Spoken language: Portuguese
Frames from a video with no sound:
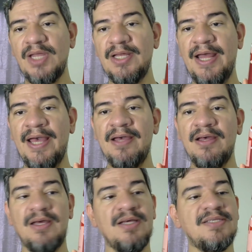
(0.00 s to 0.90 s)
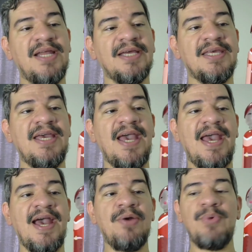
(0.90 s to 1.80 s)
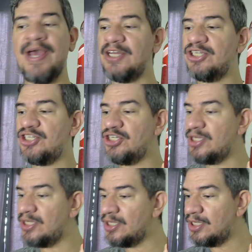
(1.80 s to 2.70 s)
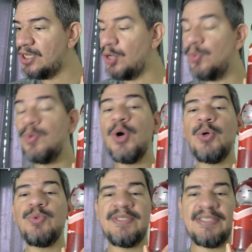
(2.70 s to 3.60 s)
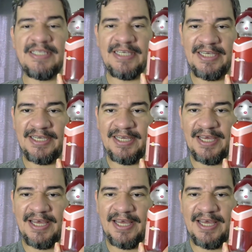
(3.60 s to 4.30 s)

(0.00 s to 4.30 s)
né? Isso daqui é a Red Rose.